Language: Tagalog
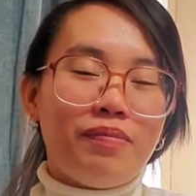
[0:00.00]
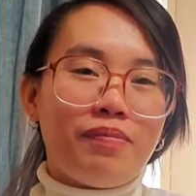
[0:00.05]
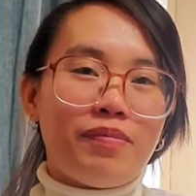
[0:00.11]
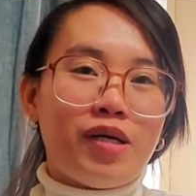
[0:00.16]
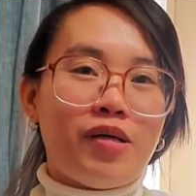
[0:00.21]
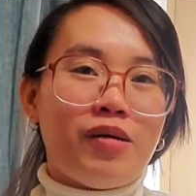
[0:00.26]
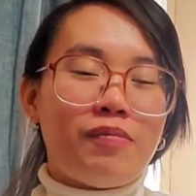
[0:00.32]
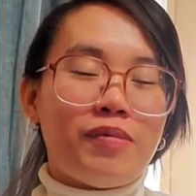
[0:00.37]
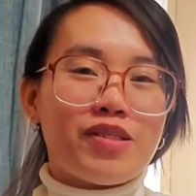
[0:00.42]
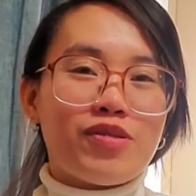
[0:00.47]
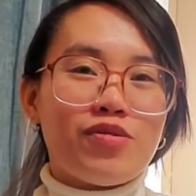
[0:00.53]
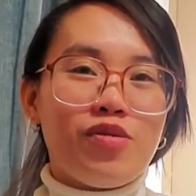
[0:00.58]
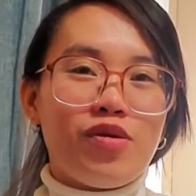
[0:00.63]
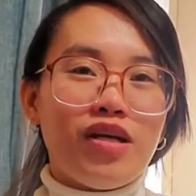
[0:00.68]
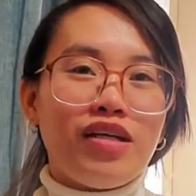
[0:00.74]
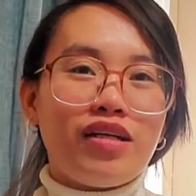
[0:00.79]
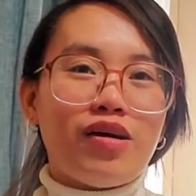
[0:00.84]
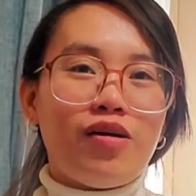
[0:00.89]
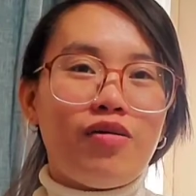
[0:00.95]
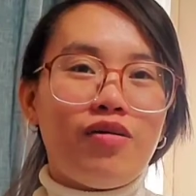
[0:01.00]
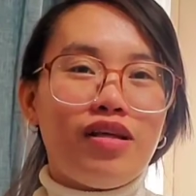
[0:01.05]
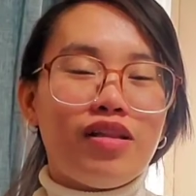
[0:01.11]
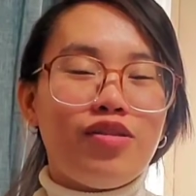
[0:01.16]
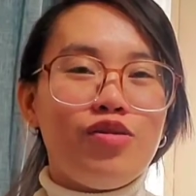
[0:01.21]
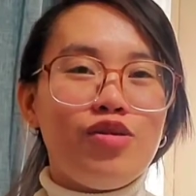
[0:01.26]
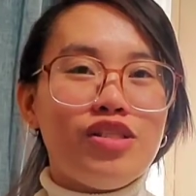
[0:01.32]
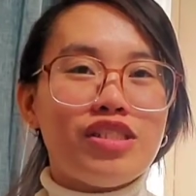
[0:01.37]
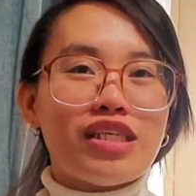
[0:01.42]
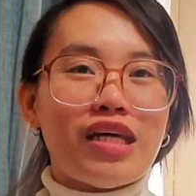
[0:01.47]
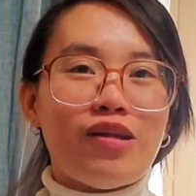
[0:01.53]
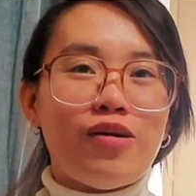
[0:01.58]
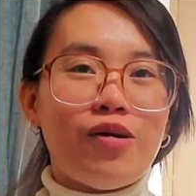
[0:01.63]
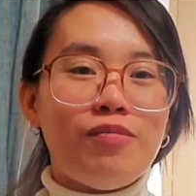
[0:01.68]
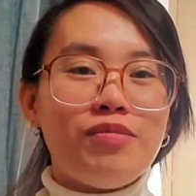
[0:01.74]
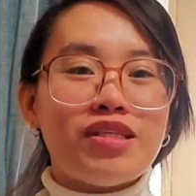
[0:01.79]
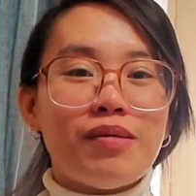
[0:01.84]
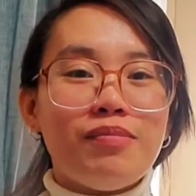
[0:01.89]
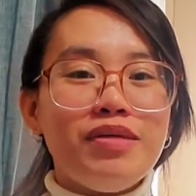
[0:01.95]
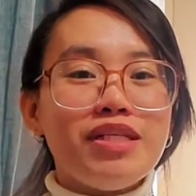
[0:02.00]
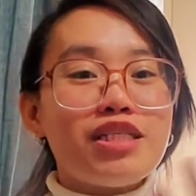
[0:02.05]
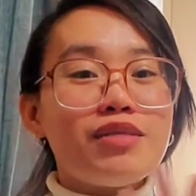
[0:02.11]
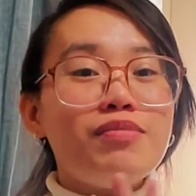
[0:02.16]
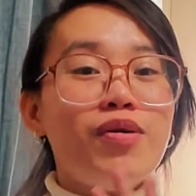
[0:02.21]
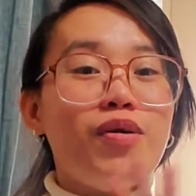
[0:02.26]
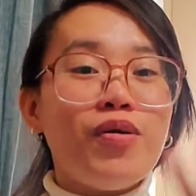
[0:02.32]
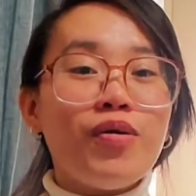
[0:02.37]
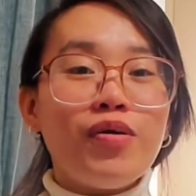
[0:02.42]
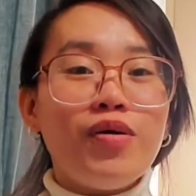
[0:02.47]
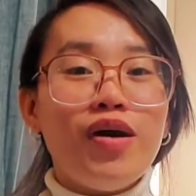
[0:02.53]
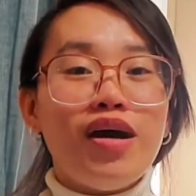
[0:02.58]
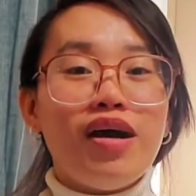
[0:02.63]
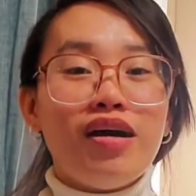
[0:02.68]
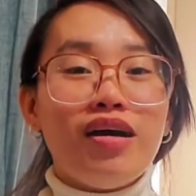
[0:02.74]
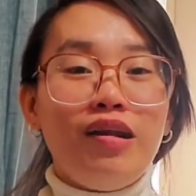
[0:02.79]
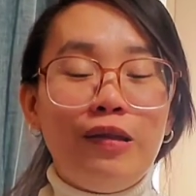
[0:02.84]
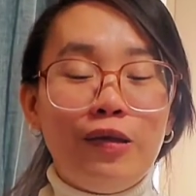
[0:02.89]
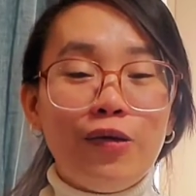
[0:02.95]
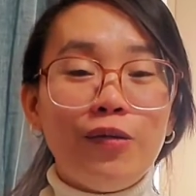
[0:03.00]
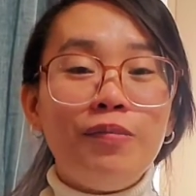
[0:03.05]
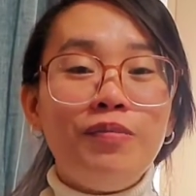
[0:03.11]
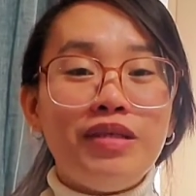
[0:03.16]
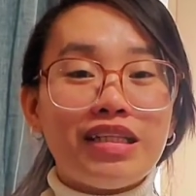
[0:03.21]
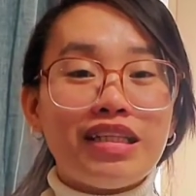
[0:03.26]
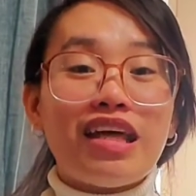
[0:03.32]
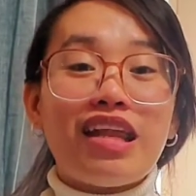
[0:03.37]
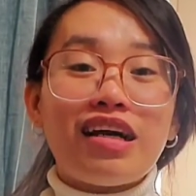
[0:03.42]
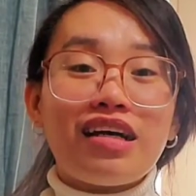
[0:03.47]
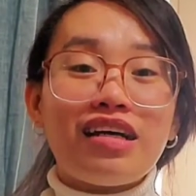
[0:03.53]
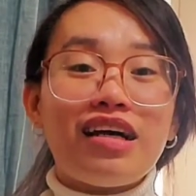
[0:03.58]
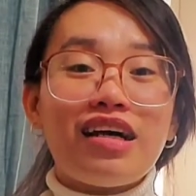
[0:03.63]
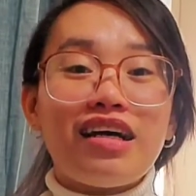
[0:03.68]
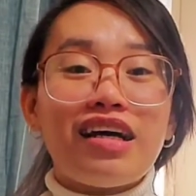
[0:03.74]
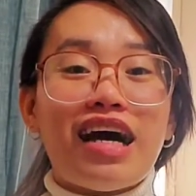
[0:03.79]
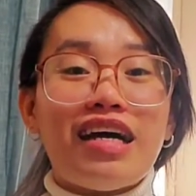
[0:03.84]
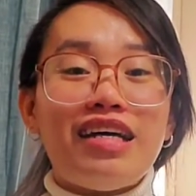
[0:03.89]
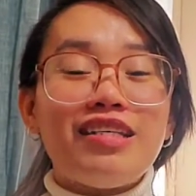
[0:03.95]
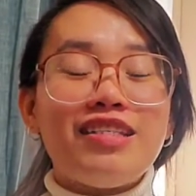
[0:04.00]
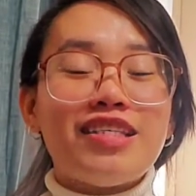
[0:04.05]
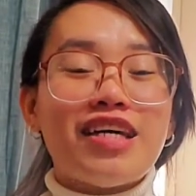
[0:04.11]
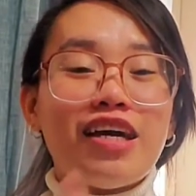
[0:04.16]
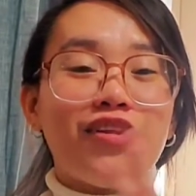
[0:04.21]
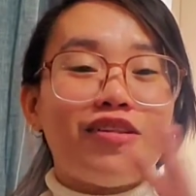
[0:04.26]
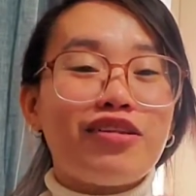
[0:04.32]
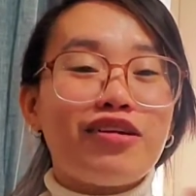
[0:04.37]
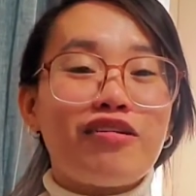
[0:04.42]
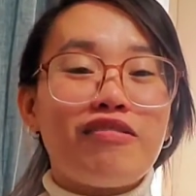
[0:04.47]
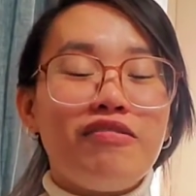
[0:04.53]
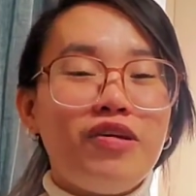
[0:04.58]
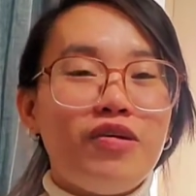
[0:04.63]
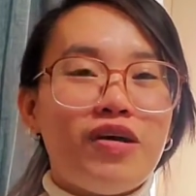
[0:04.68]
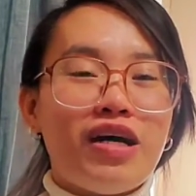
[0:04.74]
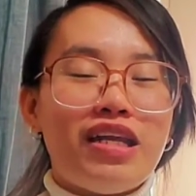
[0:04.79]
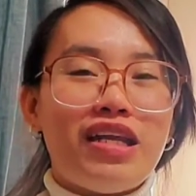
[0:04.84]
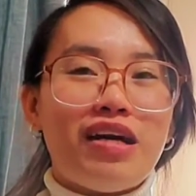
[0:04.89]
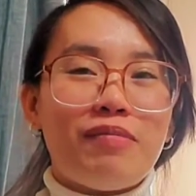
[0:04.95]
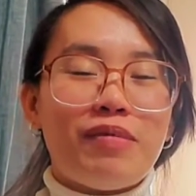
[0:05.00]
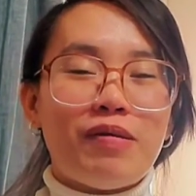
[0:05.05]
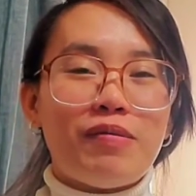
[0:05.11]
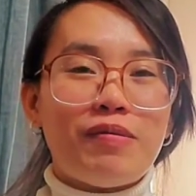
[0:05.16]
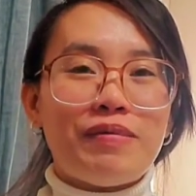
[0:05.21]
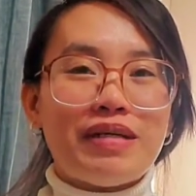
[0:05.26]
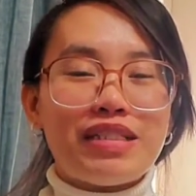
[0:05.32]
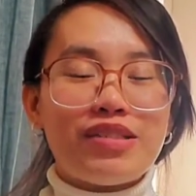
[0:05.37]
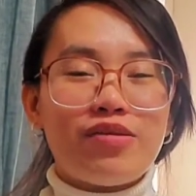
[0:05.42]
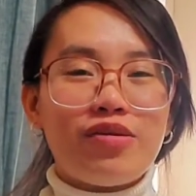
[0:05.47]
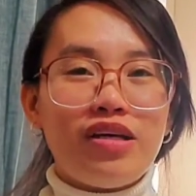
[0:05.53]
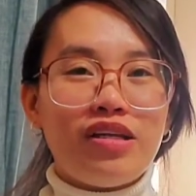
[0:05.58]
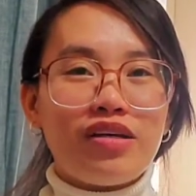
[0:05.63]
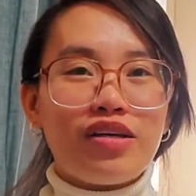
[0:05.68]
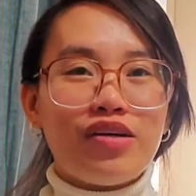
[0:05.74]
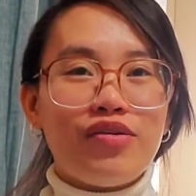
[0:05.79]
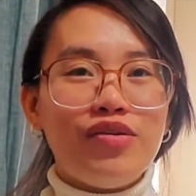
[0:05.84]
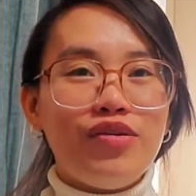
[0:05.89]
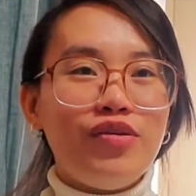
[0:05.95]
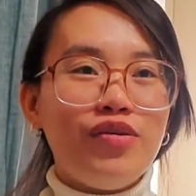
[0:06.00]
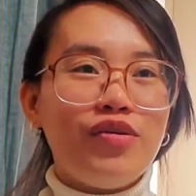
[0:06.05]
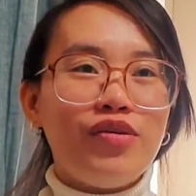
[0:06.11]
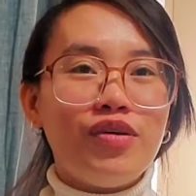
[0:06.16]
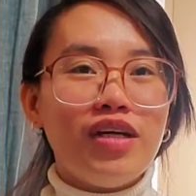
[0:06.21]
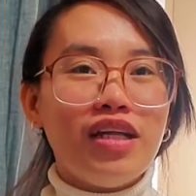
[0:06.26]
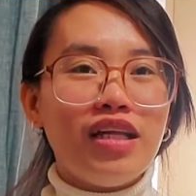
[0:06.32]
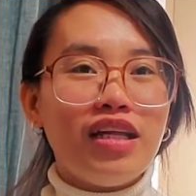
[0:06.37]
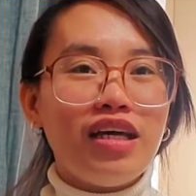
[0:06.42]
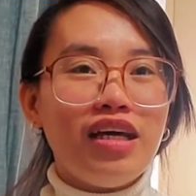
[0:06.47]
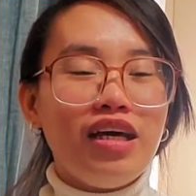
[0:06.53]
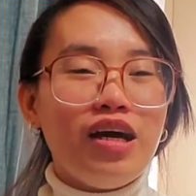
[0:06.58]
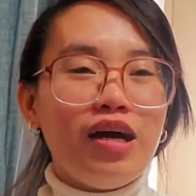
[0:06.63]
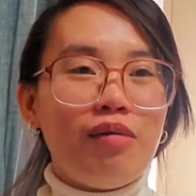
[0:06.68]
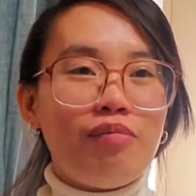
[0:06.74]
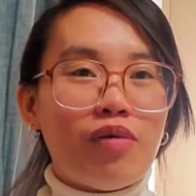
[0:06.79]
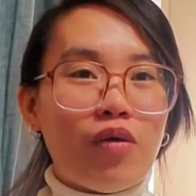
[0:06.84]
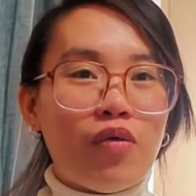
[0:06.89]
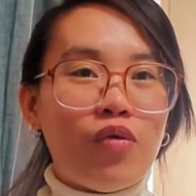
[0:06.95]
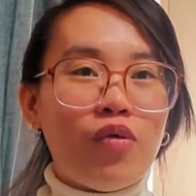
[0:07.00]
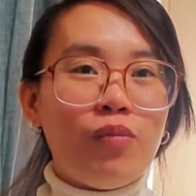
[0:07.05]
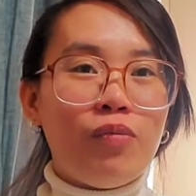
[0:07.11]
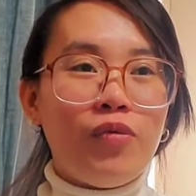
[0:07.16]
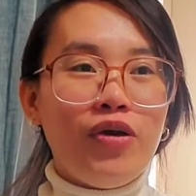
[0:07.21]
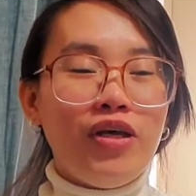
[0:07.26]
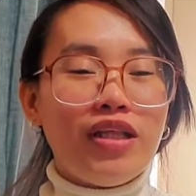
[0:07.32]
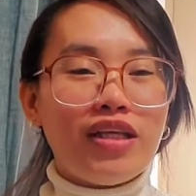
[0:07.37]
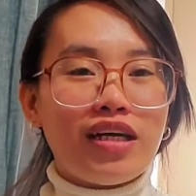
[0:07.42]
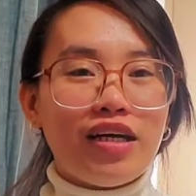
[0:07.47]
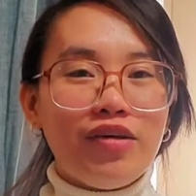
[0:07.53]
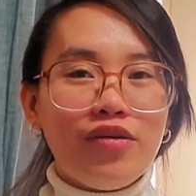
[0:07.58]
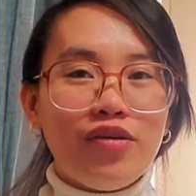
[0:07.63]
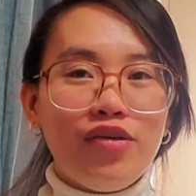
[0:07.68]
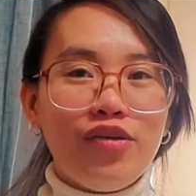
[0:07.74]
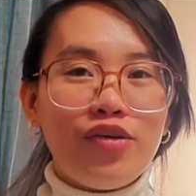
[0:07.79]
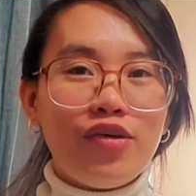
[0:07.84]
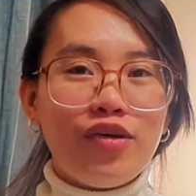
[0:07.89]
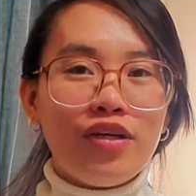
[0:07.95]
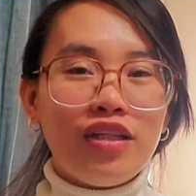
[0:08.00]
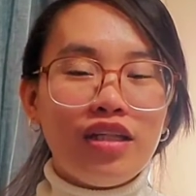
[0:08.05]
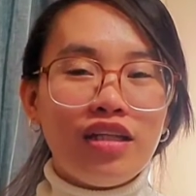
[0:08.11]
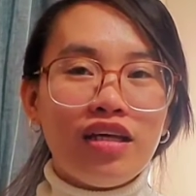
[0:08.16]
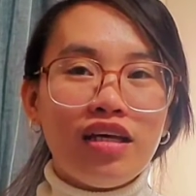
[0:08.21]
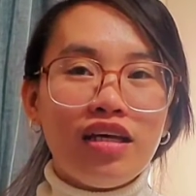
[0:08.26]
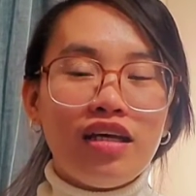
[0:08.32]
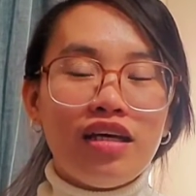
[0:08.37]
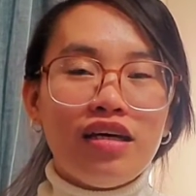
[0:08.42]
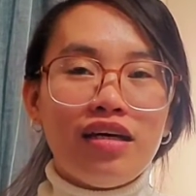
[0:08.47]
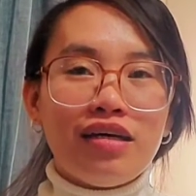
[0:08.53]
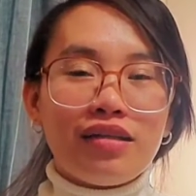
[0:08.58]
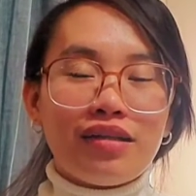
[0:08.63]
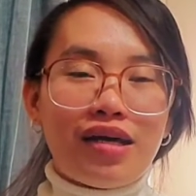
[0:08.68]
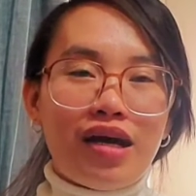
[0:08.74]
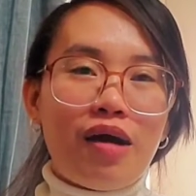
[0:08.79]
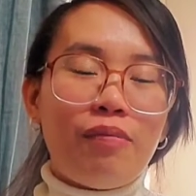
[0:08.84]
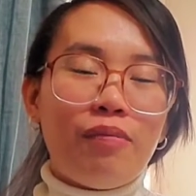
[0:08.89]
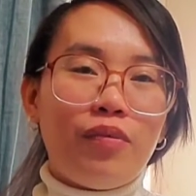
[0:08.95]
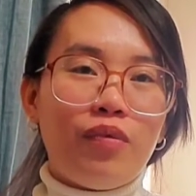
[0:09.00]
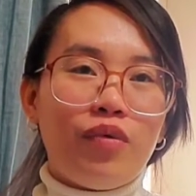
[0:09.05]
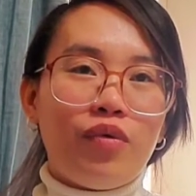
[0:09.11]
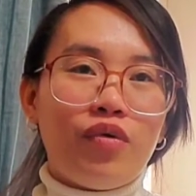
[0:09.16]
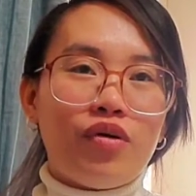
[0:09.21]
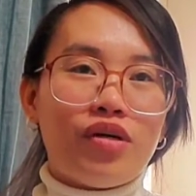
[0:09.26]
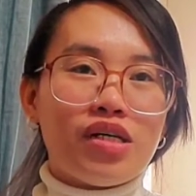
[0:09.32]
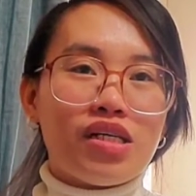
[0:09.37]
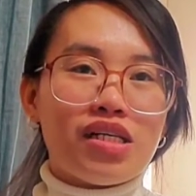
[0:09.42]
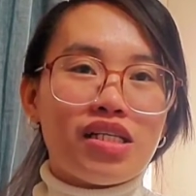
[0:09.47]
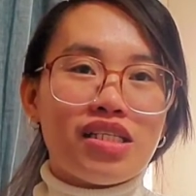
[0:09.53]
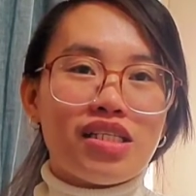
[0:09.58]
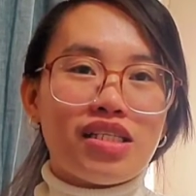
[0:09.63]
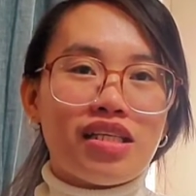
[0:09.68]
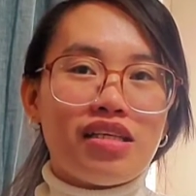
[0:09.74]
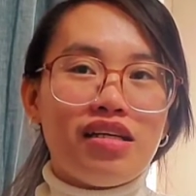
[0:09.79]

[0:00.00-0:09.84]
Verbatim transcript: papapasukin ka ulit doon sa loob, sa mismong loob na talaga guys, sa interviewan na, papapasukin kayo doon, pauupuin kayo doon, tapos,